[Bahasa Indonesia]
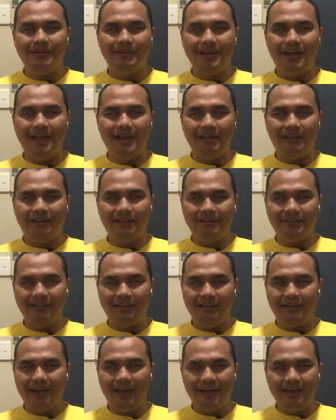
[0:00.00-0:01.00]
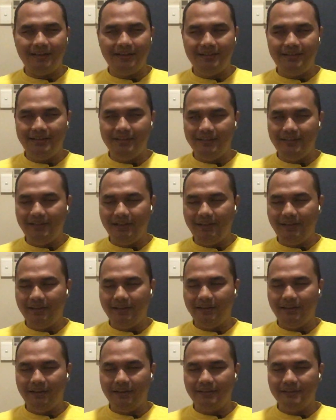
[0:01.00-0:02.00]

Nah ketika di